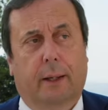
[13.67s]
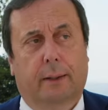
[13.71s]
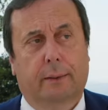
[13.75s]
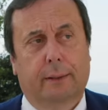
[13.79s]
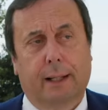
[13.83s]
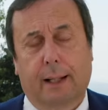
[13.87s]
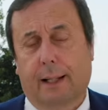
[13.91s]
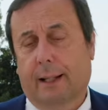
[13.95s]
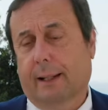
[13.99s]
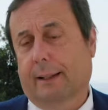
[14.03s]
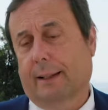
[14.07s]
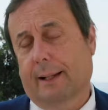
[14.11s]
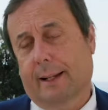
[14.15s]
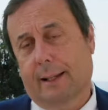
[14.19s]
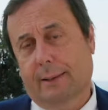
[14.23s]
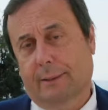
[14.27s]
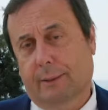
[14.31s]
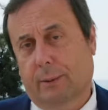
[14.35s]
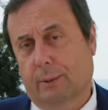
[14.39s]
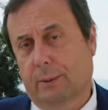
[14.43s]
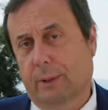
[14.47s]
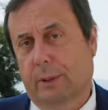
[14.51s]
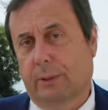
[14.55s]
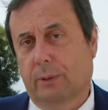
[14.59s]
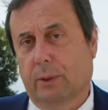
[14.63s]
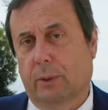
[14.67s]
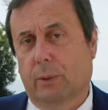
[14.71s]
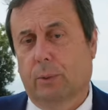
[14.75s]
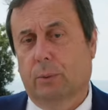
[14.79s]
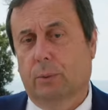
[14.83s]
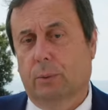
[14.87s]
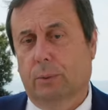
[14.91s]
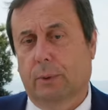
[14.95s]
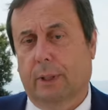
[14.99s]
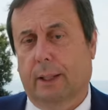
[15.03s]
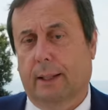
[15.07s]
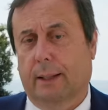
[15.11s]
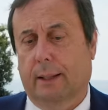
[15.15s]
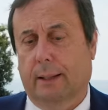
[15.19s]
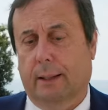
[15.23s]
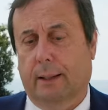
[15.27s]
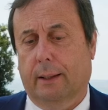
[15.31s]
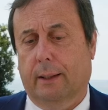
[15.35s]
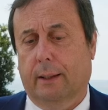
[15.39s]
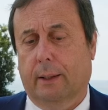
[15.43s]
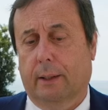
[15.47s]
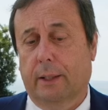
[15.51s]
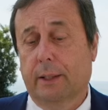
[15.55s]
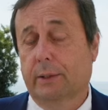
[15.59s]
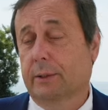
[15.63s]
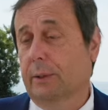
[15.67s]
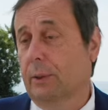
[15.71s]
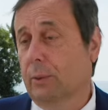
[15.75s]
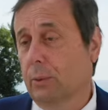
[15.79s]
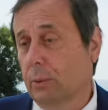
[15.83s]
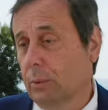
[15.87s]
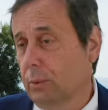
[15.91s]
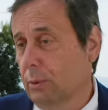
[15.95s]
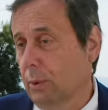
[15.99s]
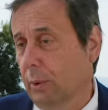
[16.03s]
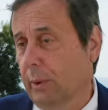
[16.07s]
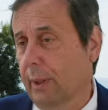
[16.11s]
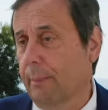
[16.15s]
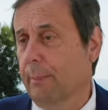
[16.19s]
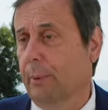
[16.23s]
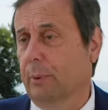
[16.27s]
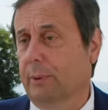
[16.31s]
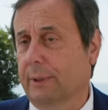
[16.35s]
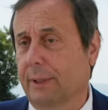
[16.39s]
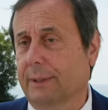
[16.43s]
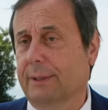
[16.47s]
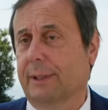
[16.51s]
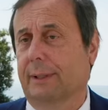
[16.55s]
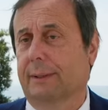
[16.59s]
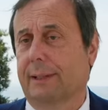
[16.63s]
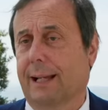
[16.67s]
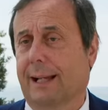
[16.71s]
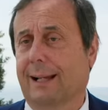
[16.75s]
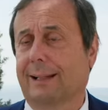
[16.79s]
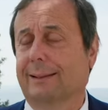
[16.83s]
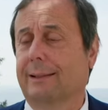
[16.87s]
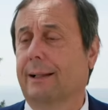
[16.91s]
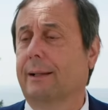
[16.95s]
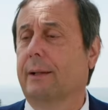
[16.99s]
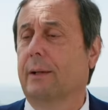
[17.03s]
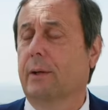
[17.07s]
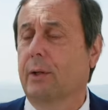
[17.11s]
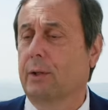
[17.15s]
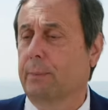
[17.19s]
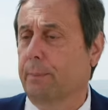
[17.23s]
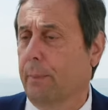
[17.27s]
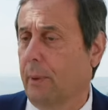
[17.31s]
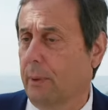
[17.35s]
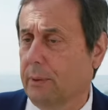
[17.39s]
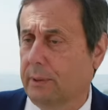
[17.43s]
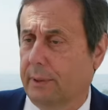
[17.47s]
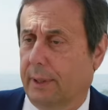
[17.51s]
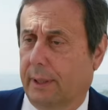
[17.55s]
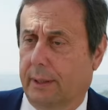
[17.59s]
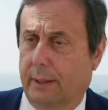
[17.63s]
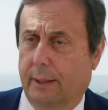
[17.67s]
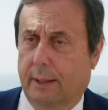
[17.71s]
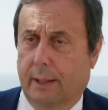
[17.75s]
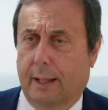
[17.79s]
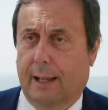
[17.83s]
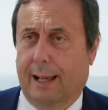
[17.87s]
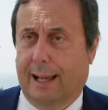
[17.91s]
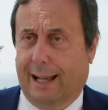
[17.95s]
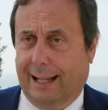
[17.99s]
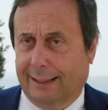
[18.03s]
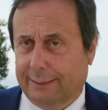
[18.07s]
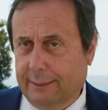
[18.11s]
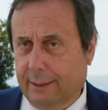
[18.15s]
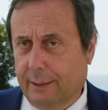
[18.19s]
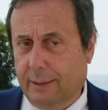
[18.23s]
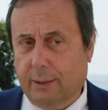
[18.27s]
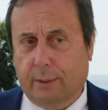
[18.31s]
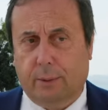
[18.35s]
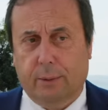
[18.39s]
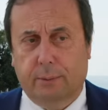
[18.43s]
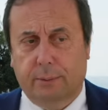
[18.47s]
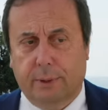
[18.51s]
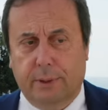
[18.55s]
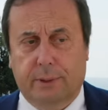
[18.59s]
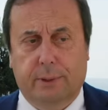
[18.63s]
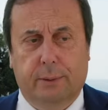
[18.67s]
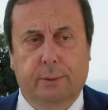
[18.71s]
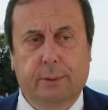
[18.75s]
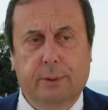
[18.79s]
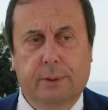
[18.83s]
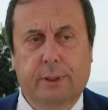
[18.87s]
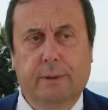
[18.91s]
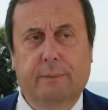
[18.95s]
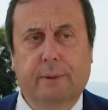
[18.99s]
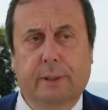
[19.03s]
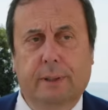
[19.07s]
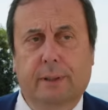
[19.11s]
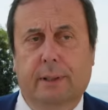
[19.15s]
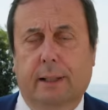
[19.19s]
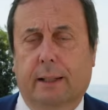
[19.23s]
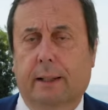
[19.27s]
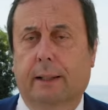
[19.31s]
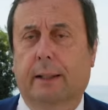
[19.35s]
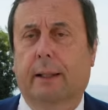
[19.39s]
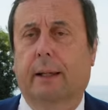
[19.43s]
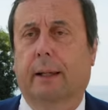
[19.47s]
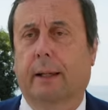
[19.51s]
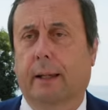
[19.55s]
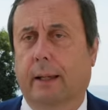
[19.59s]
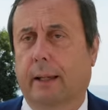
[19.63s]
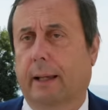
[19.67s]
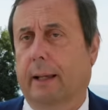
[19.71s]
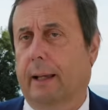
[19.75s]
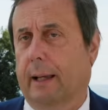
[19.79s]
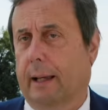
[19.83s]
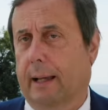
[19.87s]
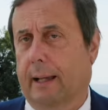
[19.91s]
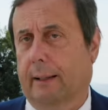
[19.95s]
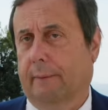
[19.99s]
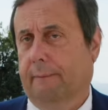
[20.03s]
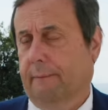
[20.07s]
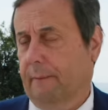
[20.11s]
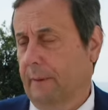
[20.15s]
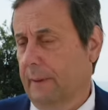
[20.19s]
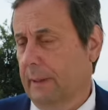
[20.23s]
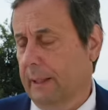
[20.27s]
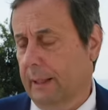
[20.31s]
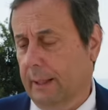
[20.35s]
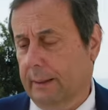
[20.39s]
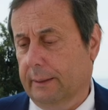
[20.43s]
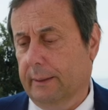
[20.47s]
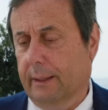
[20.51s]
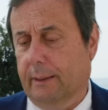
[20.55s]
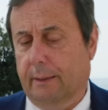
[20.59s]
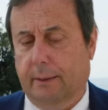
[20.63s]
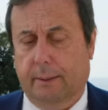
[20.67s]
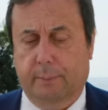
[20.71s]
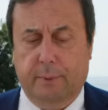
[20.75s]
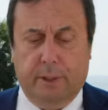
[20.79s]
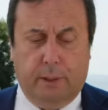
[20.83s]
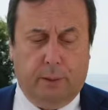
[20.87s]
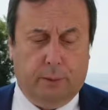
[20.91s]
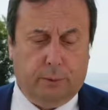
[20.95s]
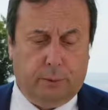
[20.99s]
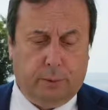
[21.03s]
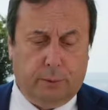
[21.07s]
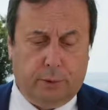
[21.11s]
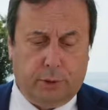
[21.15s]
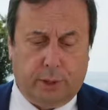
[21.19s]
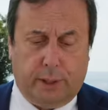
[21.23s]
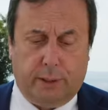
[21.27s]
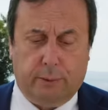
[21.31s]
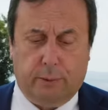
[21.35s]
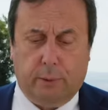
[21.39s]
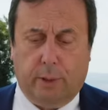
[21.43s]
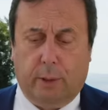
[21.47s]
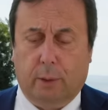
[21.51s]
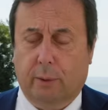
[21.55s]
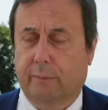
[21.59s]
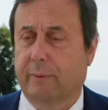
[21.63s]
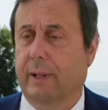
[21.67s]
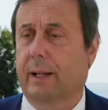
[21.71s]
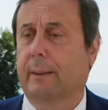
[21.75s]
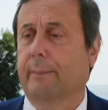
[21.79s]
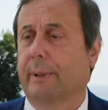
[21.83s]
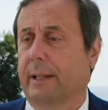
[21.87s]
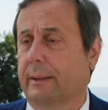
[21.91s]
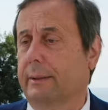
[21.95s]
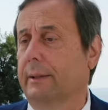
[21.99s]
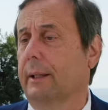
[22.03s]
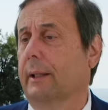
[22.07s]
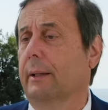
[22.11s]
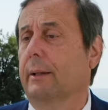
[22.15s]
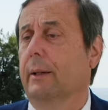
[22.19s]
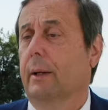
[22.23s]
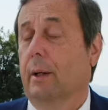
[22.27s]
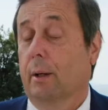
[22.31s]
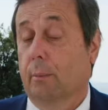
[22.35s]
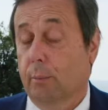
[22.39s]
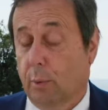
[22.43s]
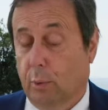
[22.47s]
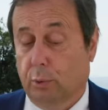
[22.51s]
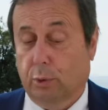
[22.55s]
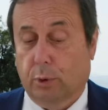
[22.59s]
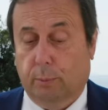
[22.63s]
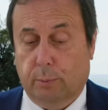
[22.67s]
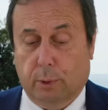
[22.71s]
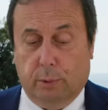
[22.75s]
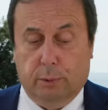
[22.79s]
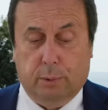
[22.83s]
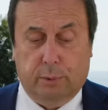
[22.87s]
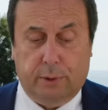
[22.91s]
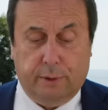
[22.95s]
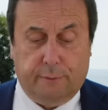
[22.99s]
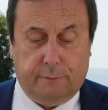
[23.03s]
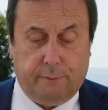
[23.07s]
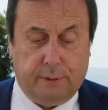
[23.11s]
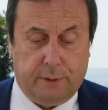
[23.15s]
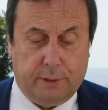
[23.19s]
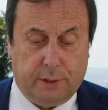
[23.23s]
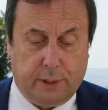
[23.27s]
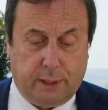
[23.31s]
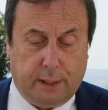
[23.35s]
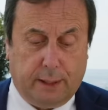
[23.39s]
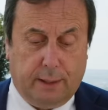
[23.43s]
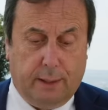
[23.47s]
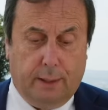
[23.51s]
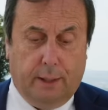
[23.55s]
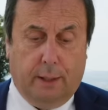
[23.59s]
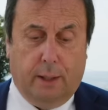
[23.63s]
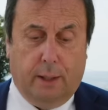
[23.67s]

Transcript: nella creazione di un eh, istituto che potesse dare delle risposte a delle condizioni di vita che a fine del 1800 erano veramente molto molto difficili.